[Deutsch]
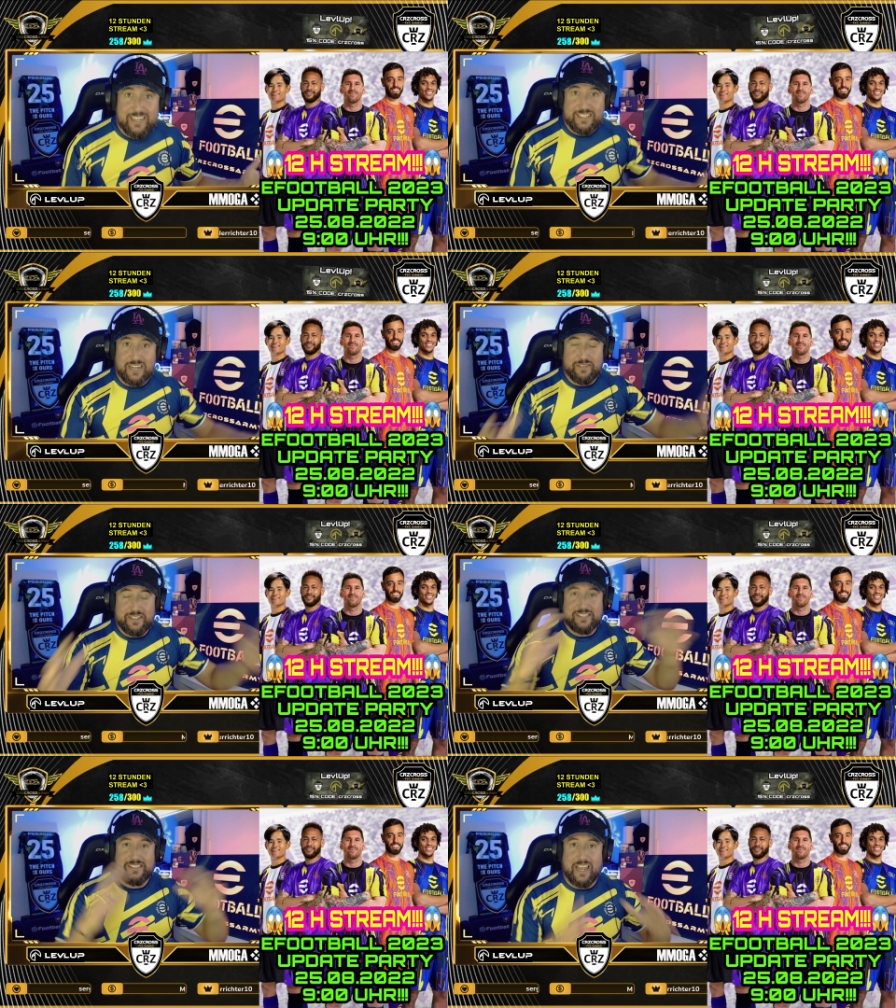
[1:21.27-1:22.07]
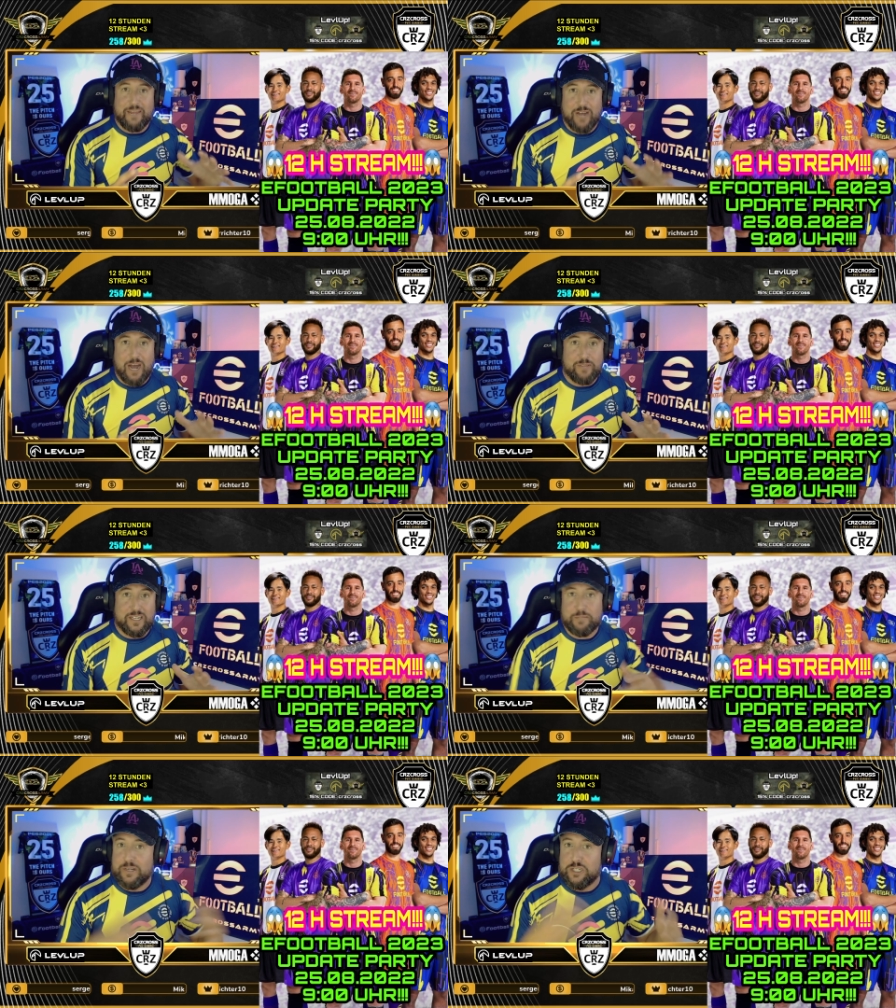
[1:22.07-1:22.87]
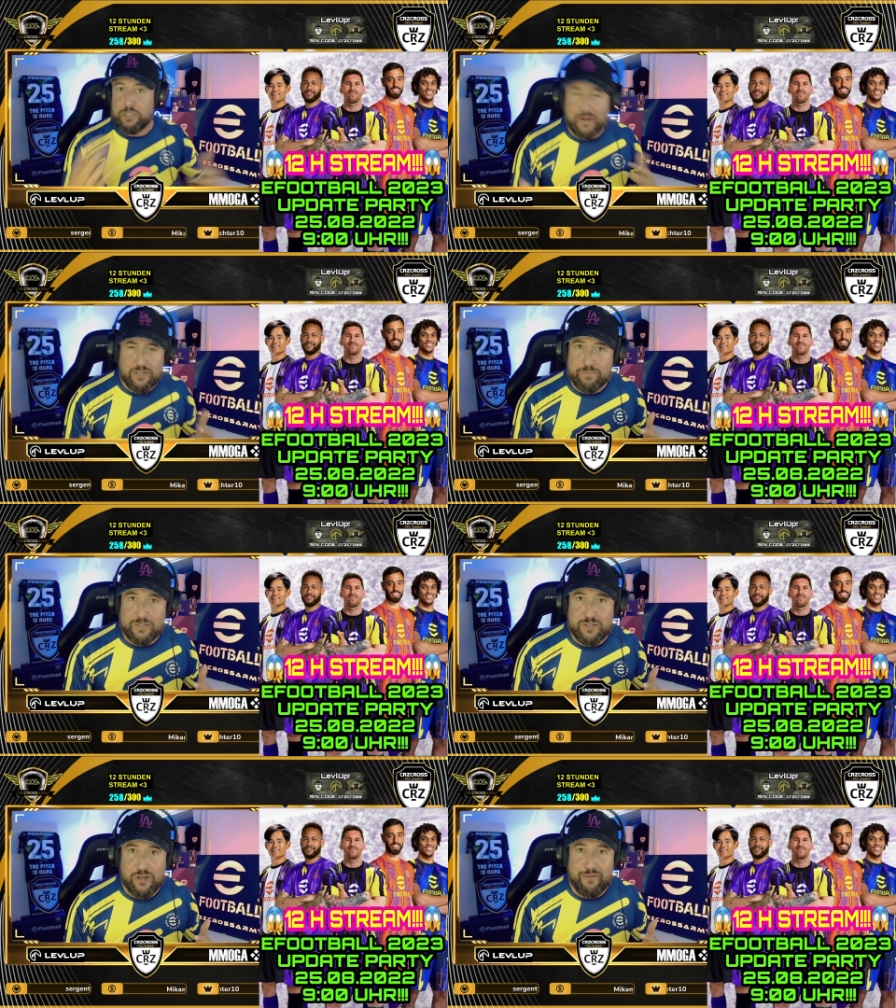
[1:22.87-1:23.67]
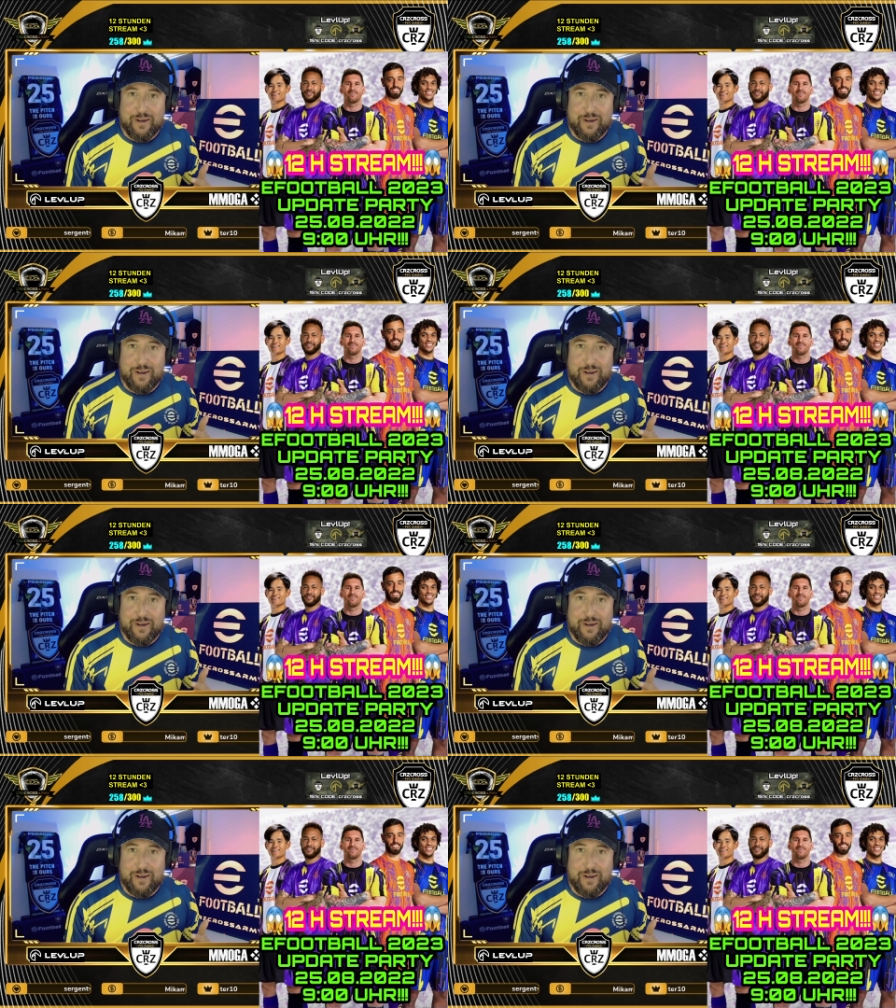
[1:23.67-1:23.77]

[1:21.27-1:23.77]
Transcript: Da wird das Game geupdatet. Ich bin gespannt, ob die Server